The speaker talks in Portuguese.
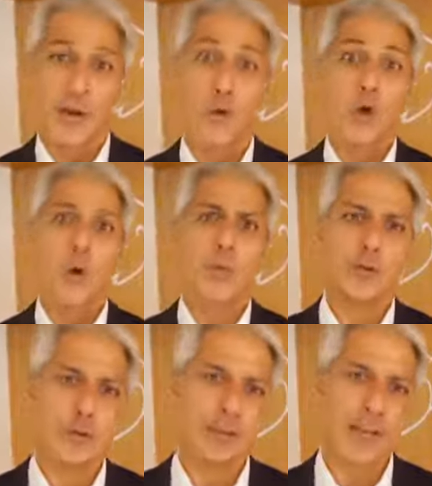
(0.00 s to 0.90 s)
grupos
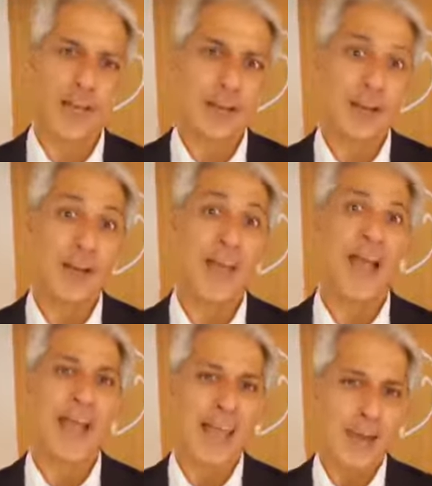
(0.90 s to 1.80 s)
sociais que
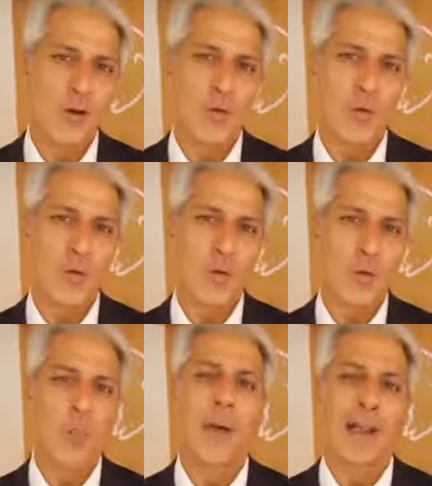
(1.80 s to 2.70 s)
carregam
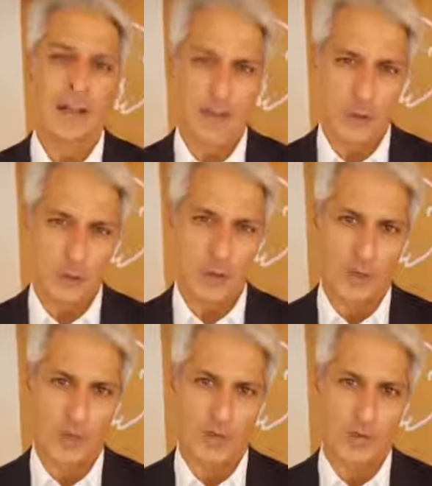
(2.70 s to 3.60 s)
o país nas
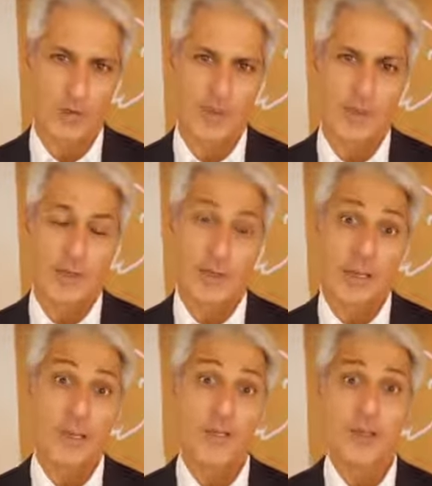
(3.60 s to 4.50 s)
costas.
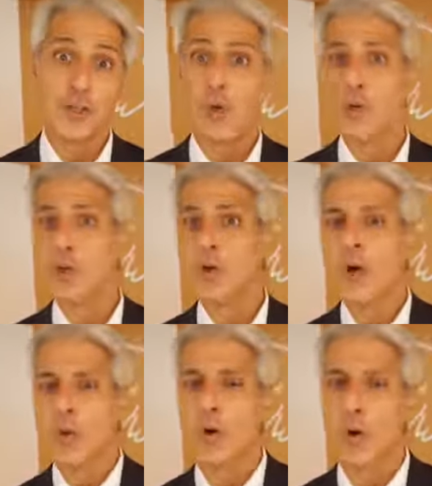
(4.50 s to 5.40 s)
Em vez de
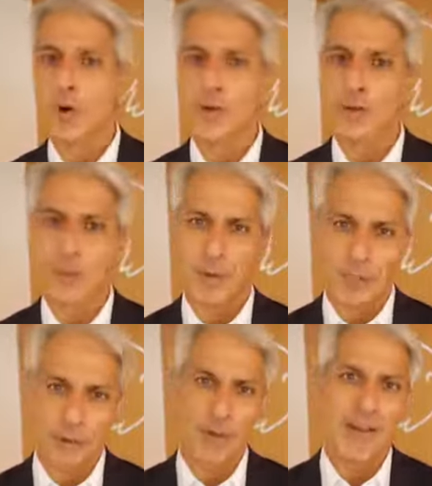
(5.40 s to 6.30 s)
continuar colocando em
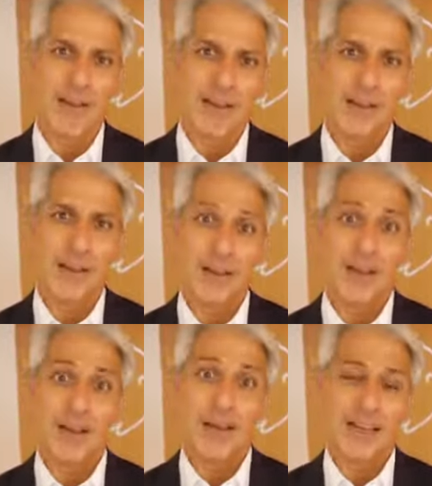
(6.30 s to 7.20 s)
primeiro lugar
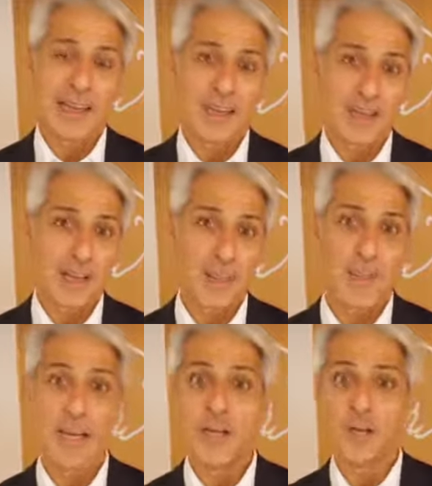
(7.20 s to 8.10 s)
aqueles que
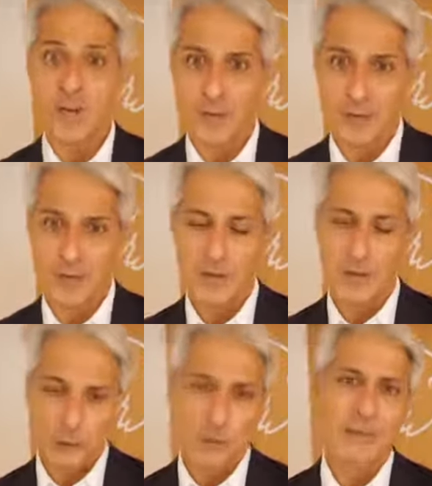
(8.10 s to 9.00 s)
apenas vivem
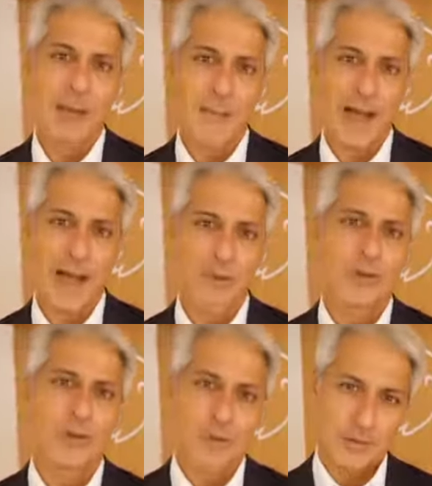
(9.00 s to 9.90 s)
do trabalho
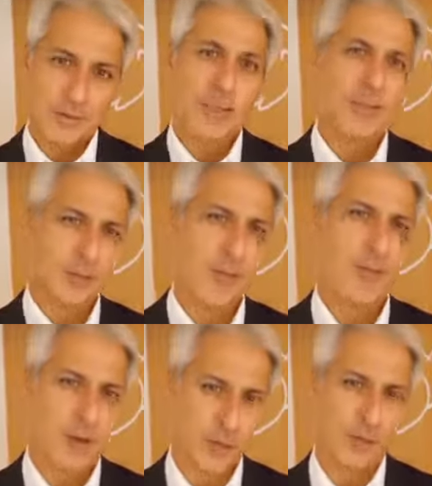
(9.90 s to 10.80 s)
desses
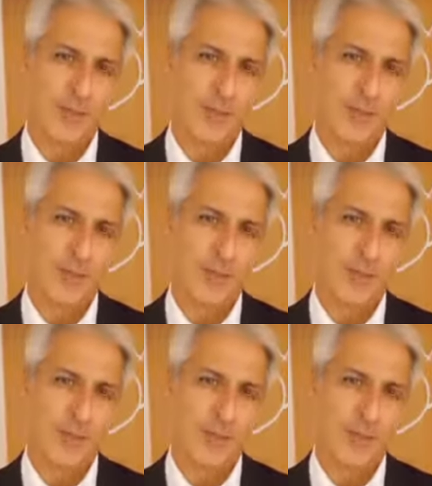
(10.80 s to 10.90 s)
milhões de